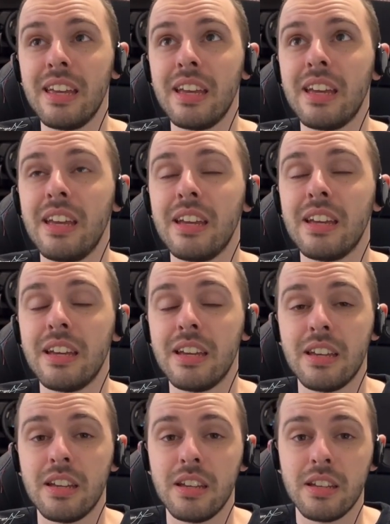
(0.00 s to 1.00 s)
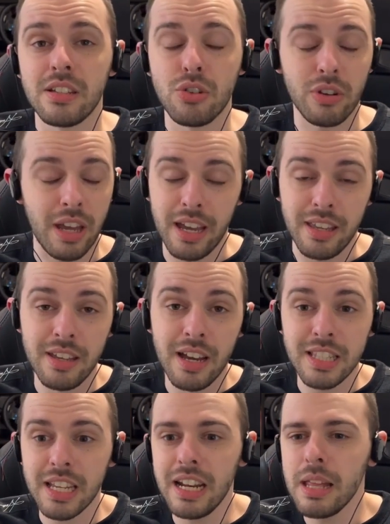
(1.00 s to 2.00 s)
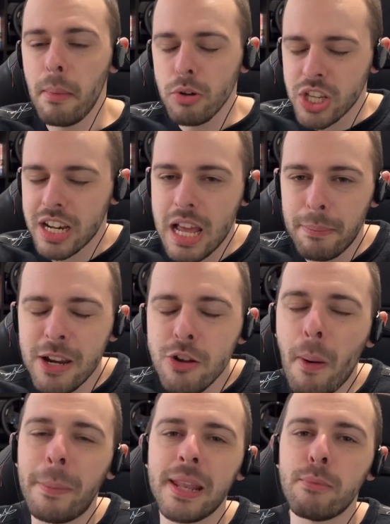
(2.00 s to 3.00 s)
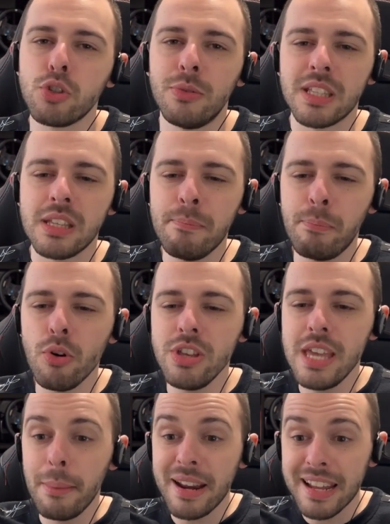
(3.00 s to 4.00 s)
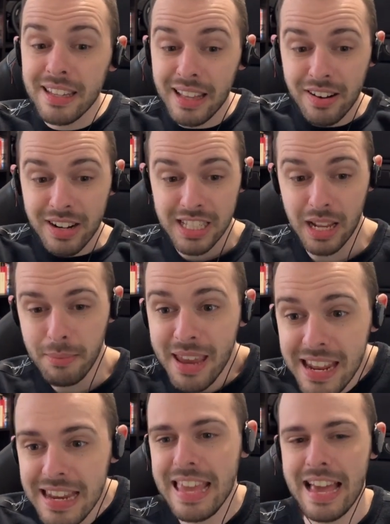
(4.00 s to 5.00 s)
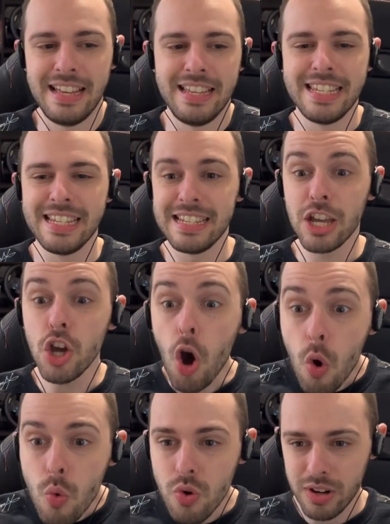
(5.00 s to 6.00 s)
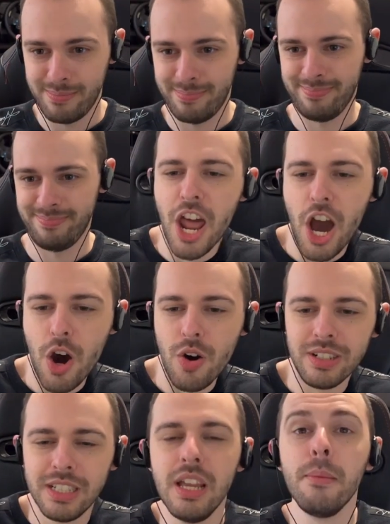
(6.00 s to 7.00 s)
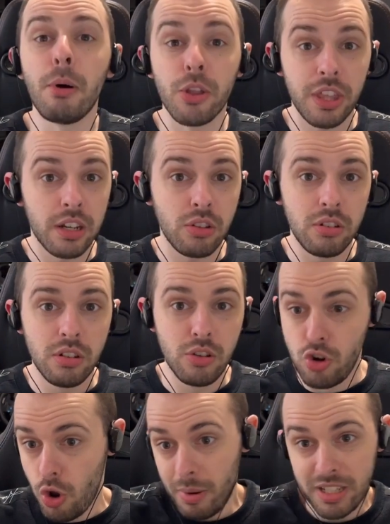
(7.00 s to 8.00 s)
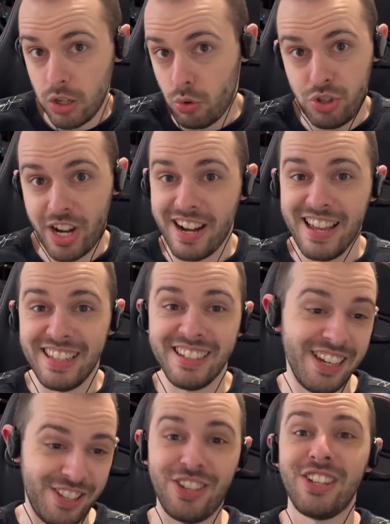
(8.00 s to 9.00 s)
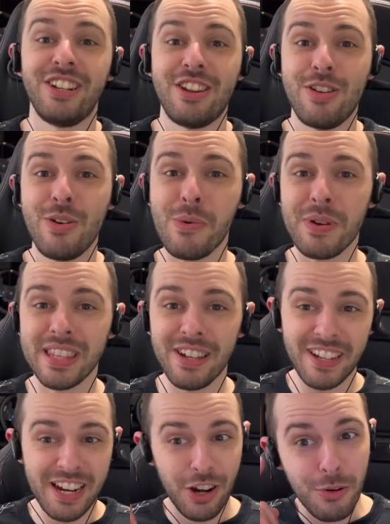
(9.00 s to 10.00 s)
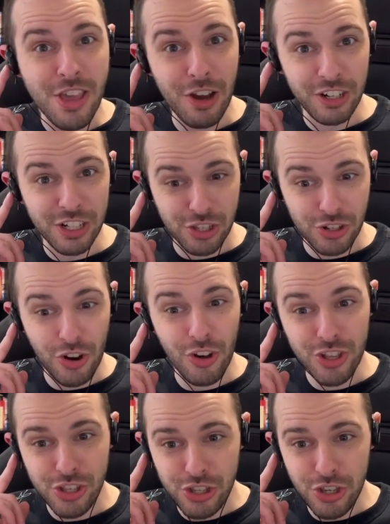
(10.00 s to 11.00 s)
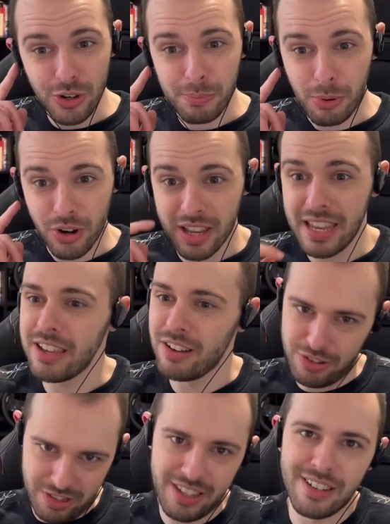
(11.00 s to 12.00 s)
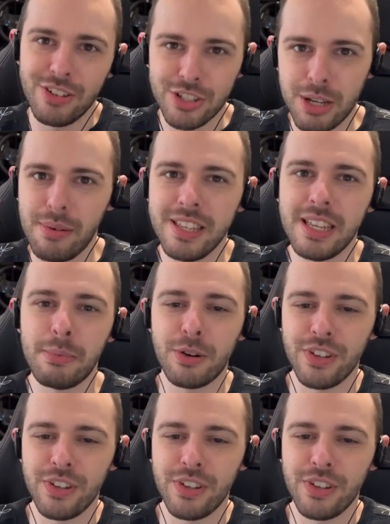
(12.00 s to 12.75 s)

Eh, es lo que hay. Así que nada, vamos a darle al play, no vamos a perder mucho más tiempo y a ver qué tal reservilla. ¡Go! No. Por cierto, no vais a escuchar nada. Esto tenerlo en cuenta, ¿vale? Lo voy a oír solo yo. ¿Por qué? Joder, lo sabéis ya